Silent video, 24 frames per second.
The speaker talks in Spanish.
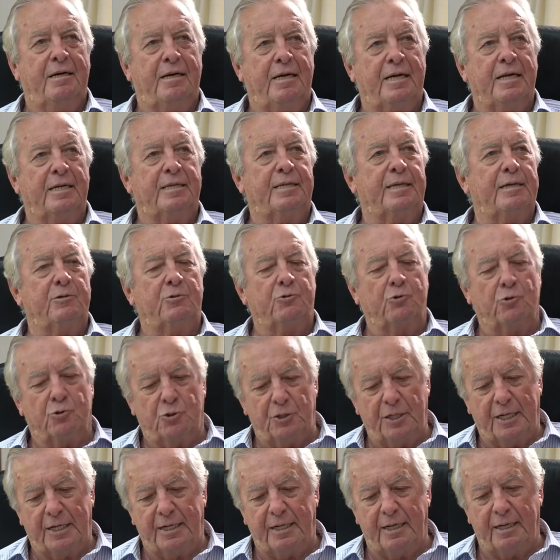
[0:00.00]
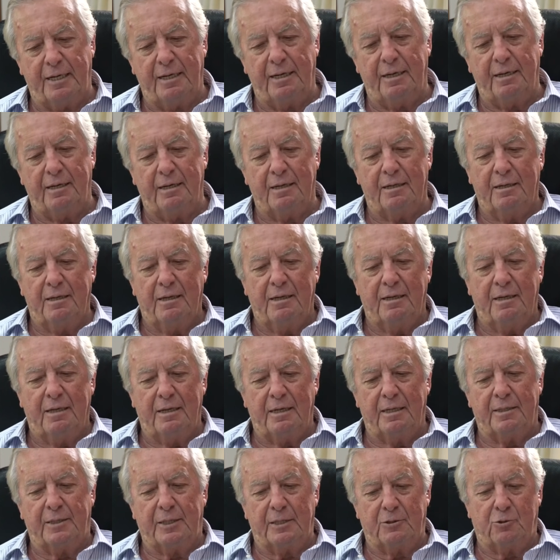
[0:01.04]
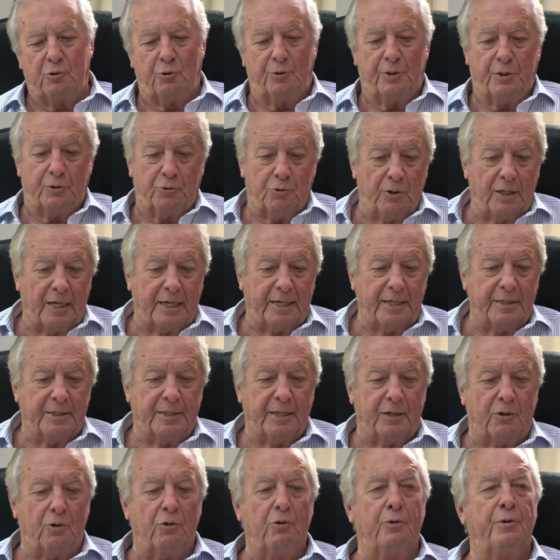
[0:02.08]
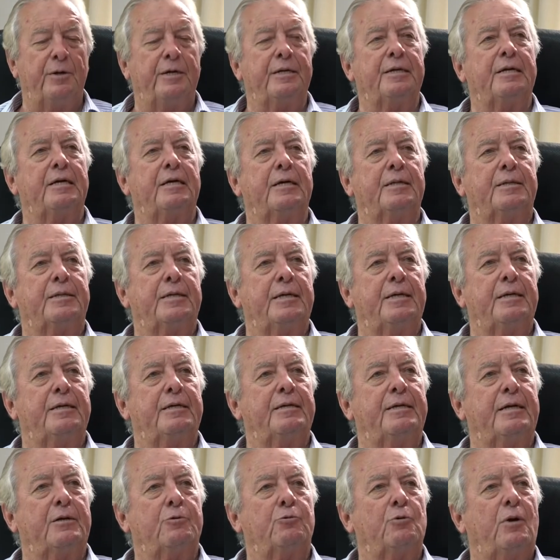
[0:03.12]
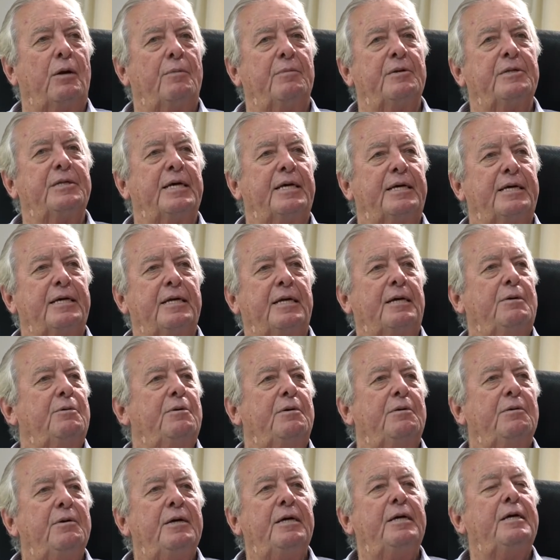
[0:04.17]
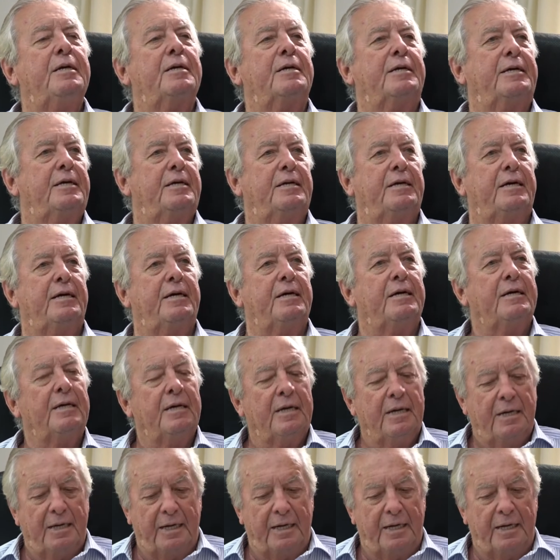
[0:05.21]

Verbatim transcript: Este, yo sé que este, sobre todo la gente joven, este, naturalmente quiere vivir, quiere